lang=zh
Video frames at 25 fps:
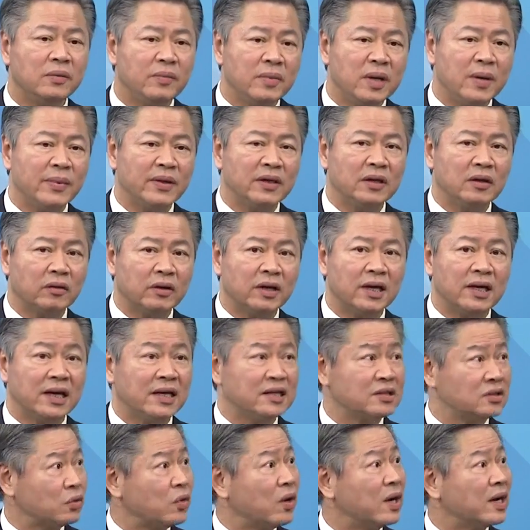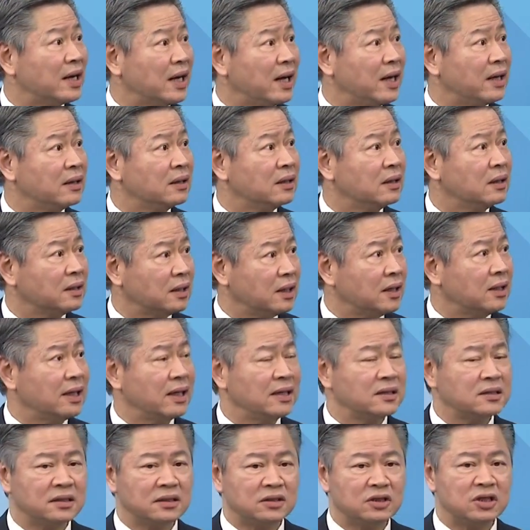米亚半岛可以开始灌溉，可以
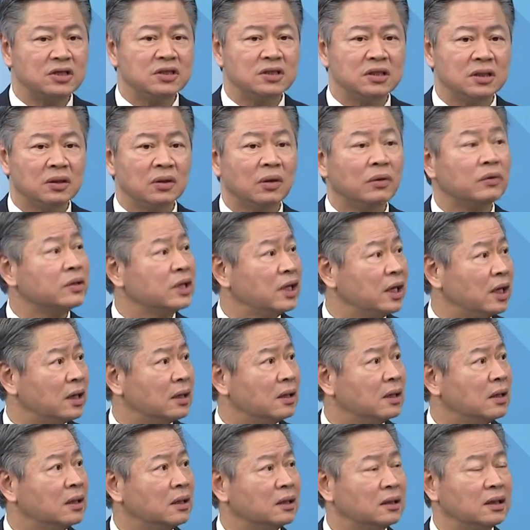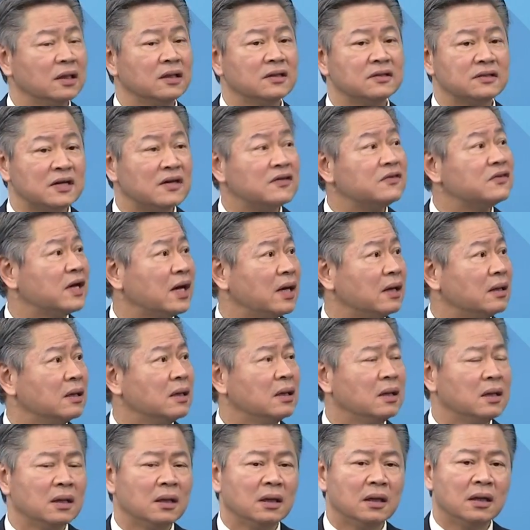开始进行农业的生产，
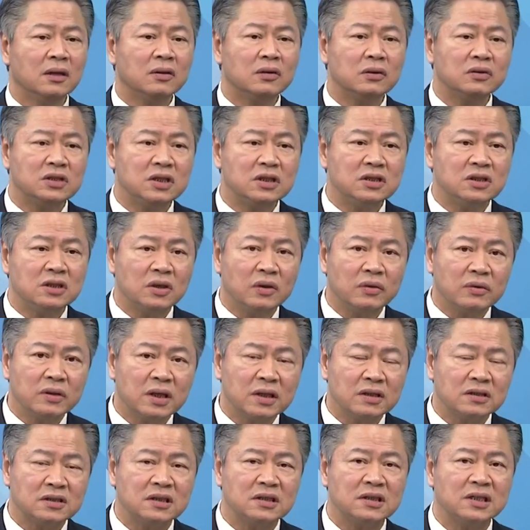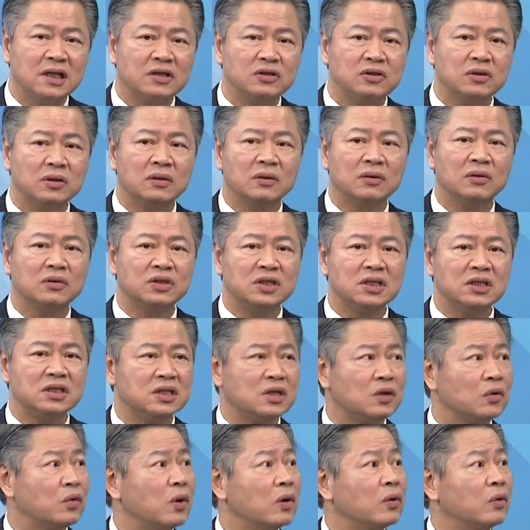能够进行农业的生产，就能够进
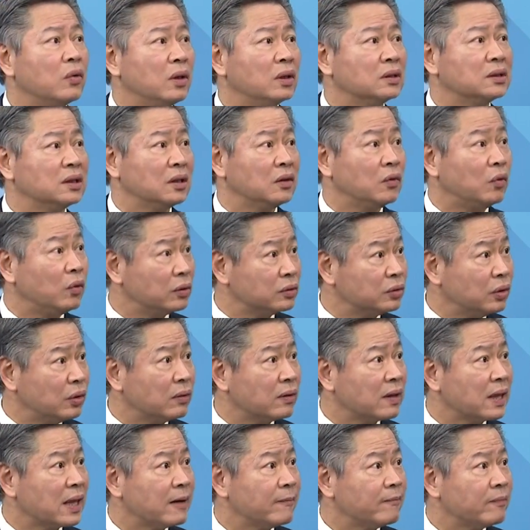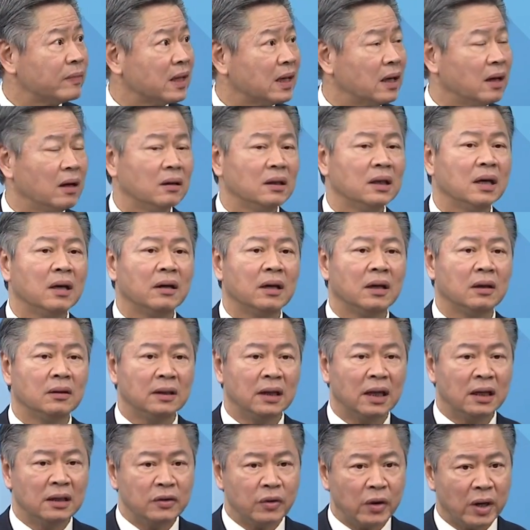行观光的活动，哦，然后
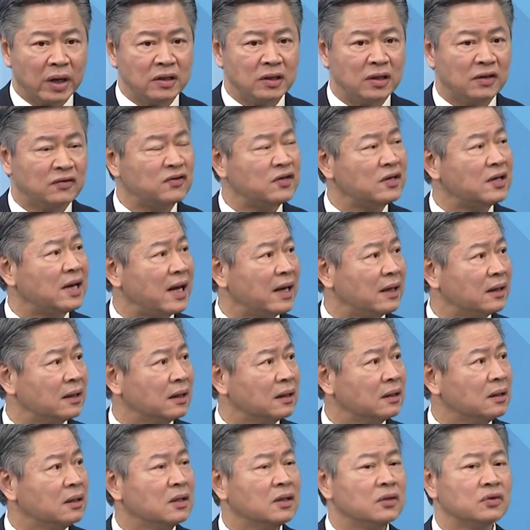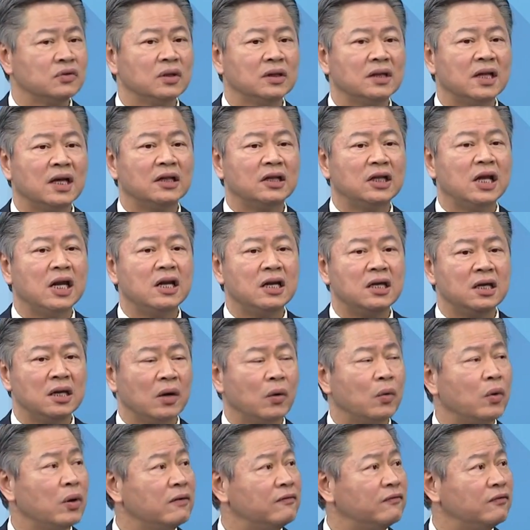能源也进来了，所以它电力也
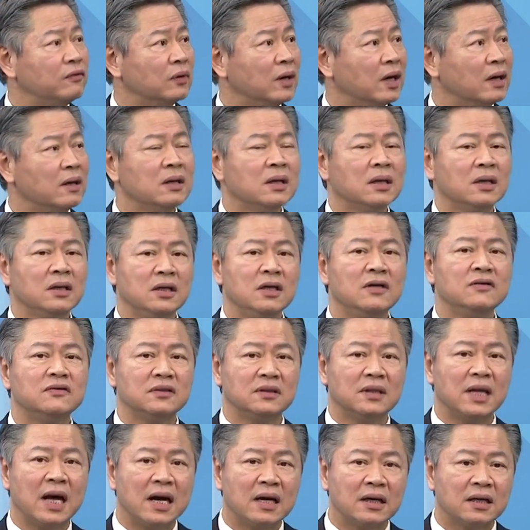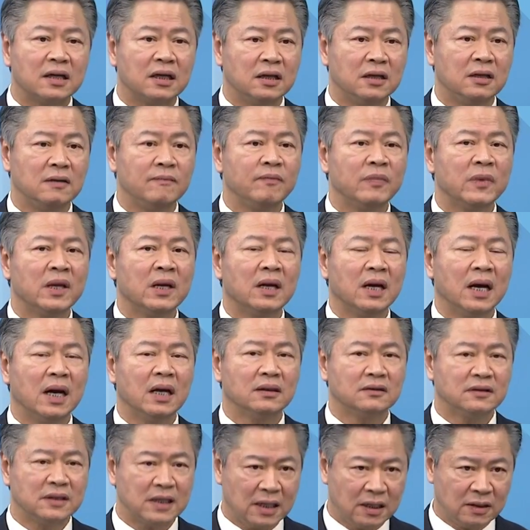恢复了，因此它可以啊，
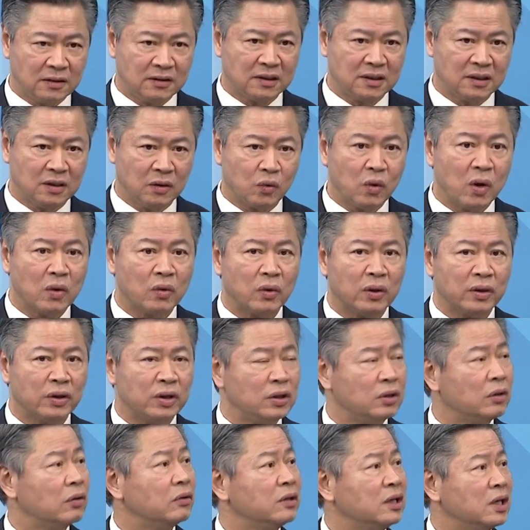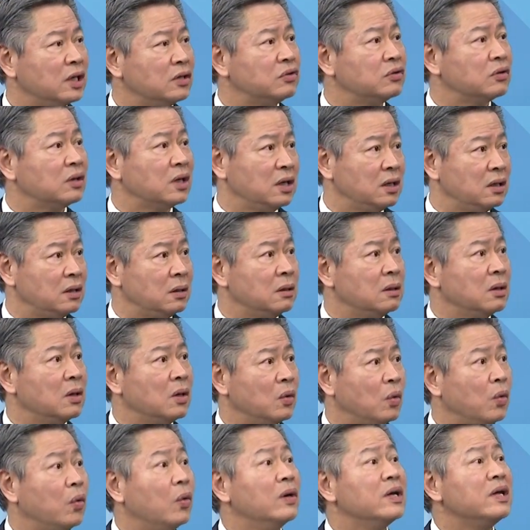在这个观光旅游业就可以
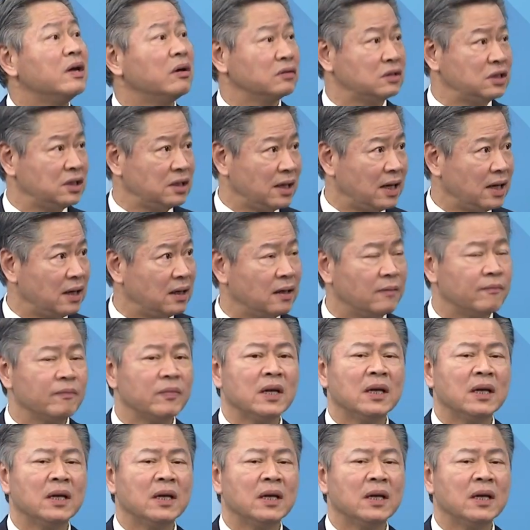活跃起来了，